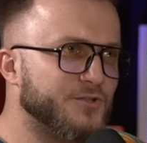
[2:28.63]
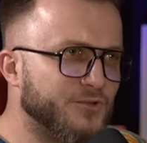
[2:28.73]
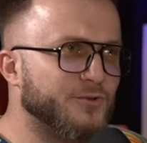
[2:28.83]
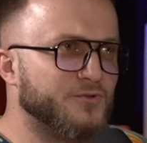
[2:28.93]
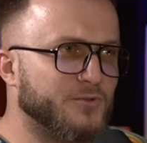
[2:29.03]

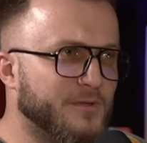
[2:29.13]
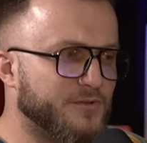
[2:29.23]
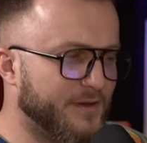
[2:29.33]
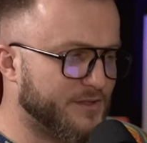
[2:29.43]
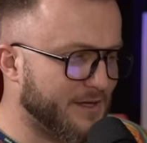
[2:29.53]
czynnością na
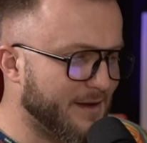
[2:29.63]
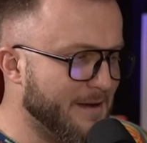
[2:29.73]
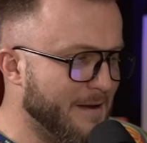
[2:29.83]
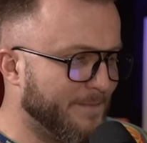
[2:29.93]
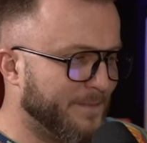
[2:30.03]
świecie,
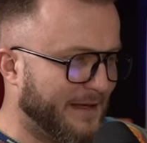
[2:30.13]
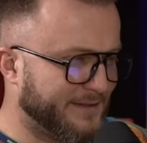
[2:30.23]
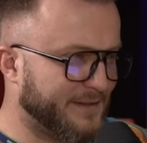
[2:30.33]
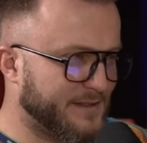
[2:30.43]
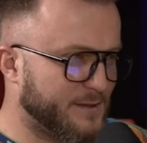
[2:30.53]
tak. a
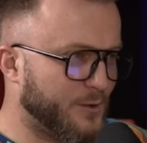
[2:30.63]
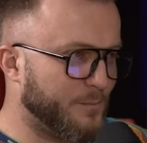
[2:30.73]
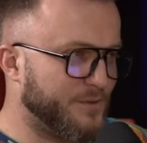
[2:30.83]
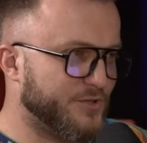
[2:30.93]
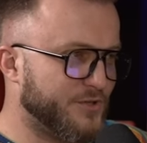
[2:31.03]
teraz
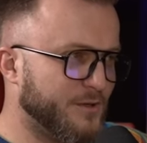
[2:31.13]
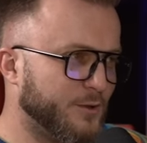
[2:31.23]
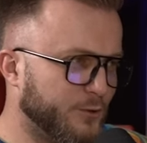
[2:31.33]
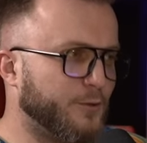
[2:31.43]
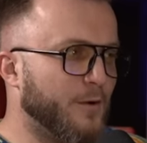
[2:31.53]
robisz
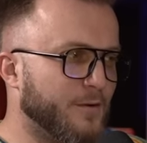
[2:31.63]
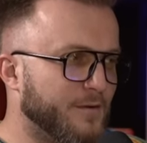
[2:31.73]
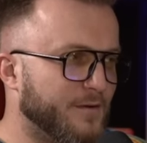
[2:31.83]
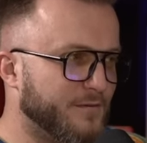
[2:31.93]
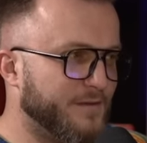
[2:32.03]
to.
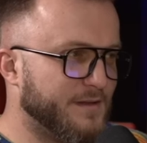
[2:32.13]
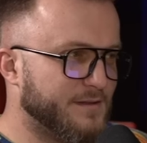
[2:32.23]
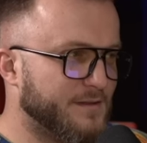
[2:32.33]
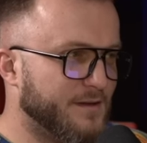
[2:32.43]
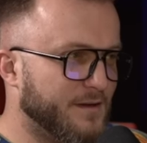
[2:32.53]

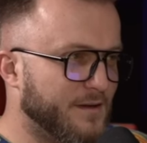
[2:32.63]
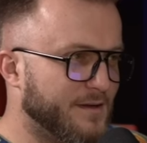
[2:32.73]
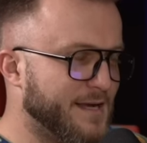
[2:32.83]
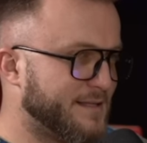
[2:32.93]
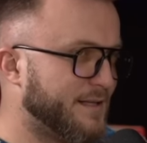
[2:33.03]
Więc
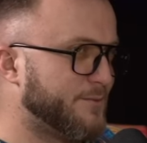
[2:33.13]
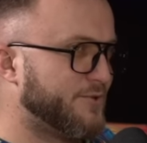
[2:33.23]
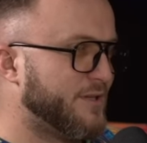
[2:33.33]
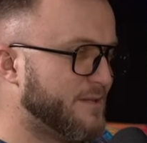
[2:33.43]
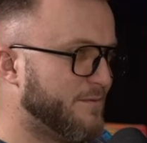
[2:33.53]
jak znalazłeś
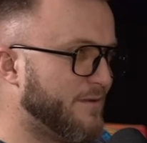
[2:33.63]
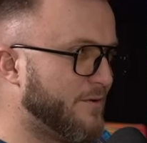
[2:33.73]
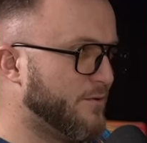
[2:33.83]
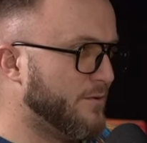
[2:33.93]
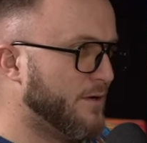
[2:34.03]
się na
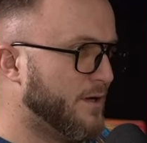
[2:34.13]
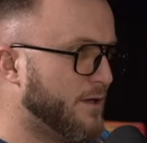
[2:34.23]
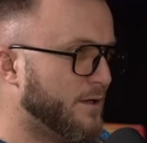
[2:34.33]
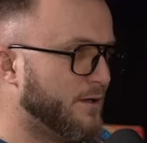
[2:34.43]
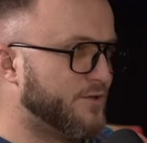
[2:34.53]
zmywaku?
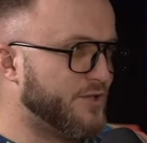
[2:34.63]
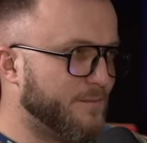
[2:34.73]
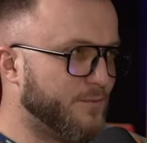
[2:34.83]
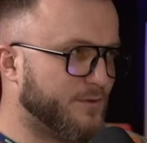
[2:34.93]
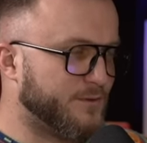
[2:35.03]
Gdzie,
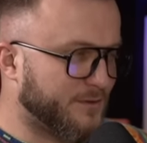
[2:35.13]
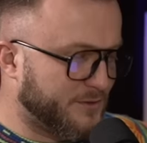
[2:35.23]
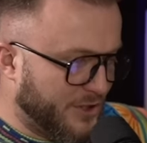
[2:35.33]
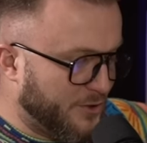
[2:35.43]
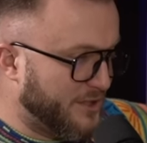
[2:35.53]
co,
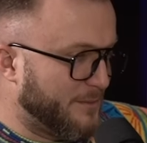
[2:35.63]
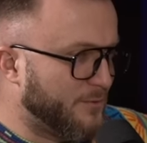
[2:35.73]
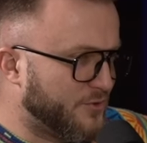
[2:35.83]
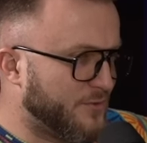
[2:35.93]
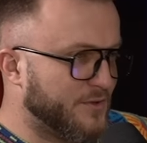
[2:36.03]
czego się tam
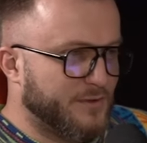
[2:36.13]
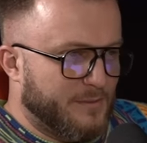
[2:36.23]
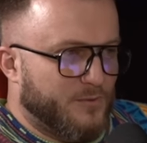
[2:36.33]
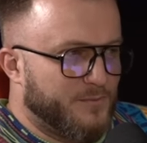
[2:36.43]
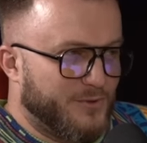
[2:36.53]
nauczyłeś, co
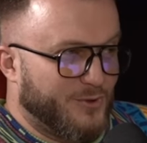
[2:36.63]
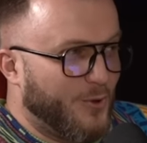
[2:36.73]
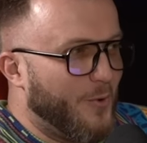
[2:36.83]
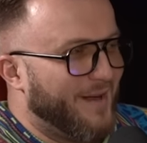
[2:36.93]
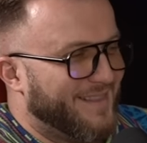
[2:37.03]
tam robiłeś
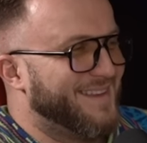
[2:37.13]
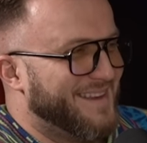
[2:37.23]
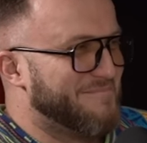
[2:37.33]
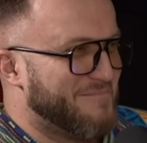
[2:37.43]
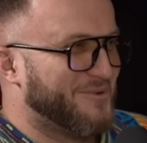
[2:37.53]
dokładnie,
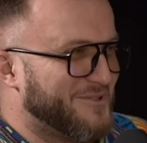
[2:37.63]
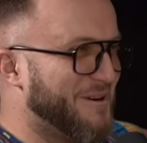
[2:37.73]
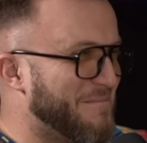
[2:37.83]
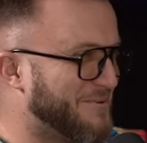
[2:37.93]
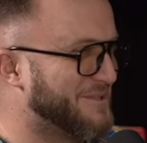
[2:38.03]
może
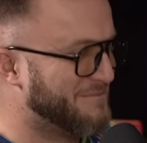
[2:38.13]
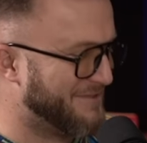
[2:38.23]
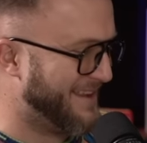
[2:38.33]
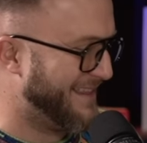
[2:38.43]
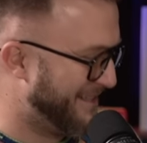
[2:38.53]
oprócz
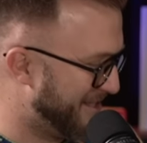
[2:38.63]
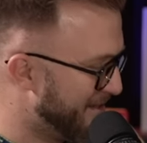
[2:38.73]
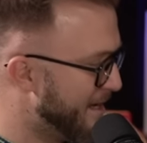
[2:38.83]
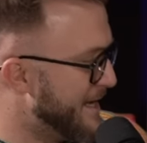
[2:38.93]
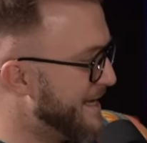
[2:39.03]
zmywania
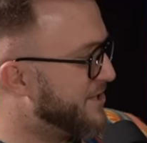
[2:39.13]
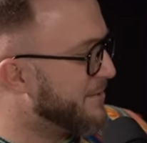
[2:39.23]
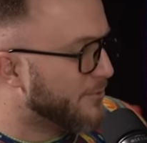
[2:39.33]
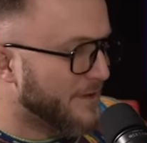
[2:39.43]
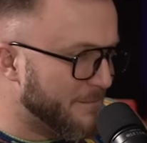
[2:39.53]
naczyń? I
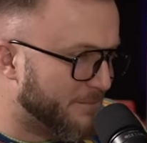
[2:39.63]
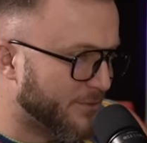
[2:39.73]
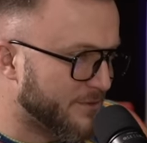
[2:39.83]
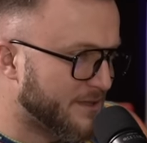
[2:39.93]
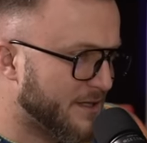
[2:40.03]
gdzie był
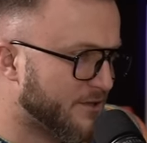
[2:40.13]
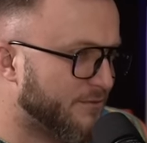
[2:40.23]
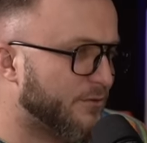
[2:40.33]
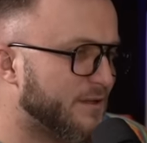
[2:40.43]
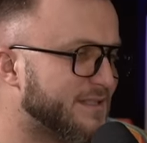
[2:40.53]
impuls, że
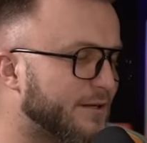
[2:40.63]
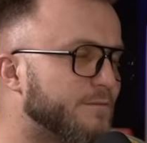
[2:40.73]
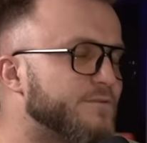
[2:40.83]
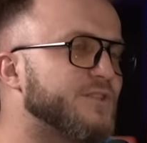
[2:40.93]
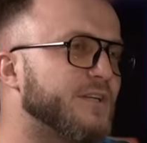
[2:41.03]
w ogóle z
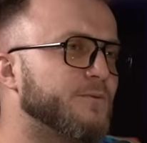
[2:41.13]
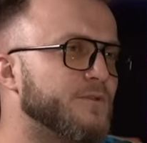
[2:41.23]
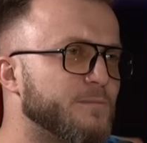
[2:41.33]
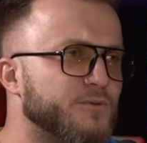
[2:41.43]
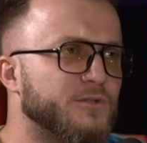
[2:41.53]
tego
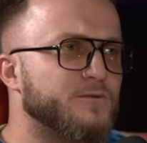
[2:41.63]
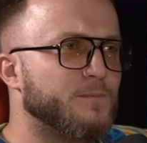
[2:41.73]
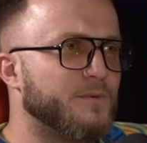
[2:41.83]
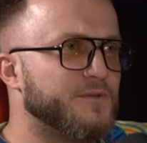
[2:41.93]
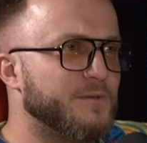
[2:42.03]
wyszedłeś i poszedłeś w
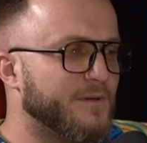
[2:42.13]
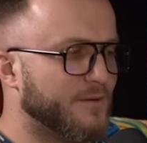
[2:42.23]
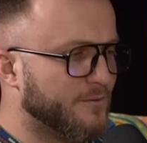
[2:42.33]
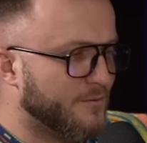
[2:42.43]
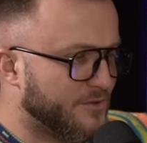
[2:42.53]
zupełnie innym
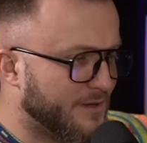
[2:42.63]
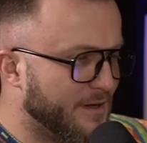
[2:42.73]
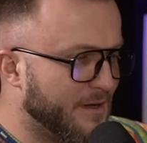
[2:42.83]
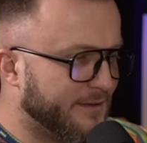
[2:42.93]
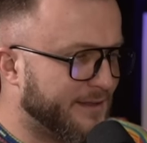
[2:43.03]
kierunku, że
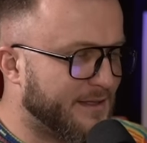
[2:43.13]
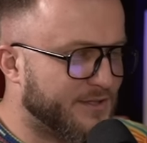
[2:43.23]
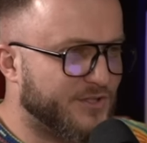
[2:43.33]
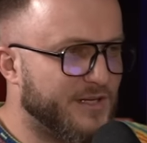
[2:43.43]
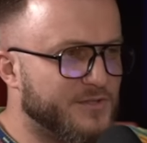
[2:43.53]

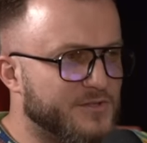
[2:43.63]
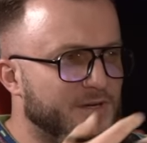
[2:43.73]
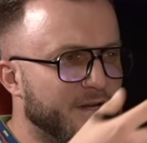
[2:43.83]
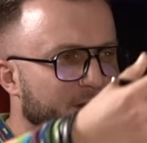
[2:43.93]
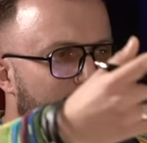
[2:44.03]
teraz
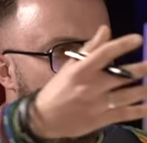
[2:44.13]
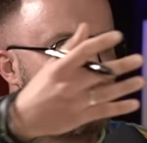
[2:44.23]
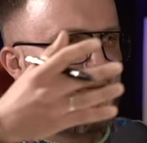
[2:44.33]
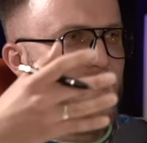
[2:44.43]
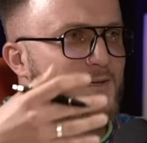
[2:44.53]
siedzisz
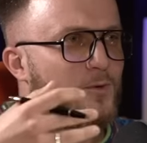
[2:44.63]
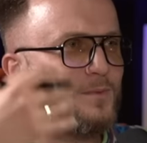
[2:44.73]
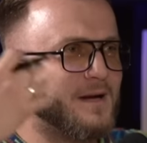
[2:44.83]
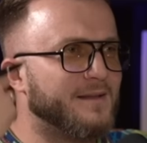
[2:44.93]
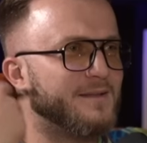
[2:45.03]
pięknie
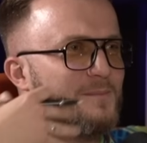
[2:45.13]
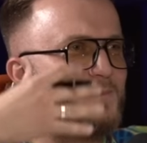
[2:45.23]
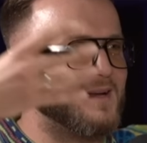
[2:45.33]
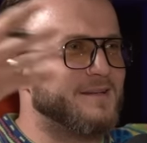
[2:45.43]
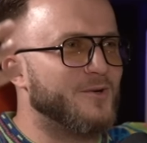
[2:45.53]
ubrany,
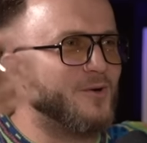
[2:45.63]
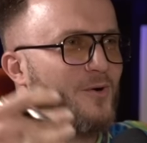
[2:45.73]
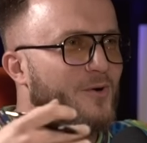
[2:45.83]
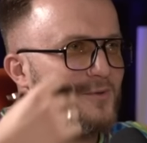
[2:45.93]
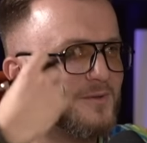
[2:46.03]
pięknie
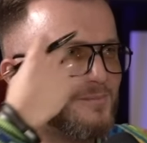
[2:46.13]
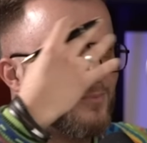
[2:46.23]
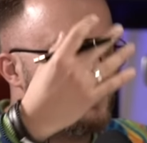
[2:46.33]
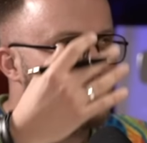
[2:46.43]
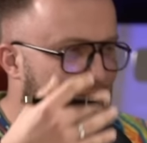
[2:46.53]
ogolony,
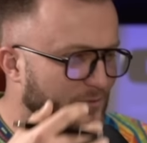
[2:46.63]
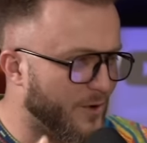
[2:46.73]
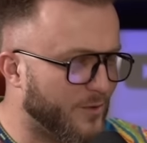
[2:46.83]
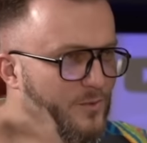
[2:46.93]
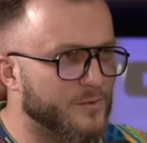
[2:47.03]
błysk w
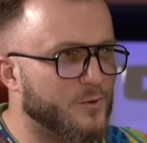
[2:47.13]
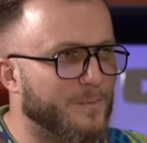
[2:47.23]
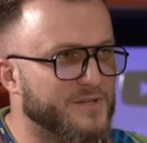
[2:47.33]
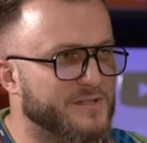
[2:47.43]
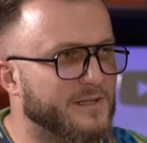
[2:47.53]
oku i
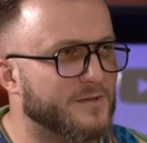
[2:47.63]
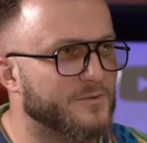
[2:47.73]
kupa siana na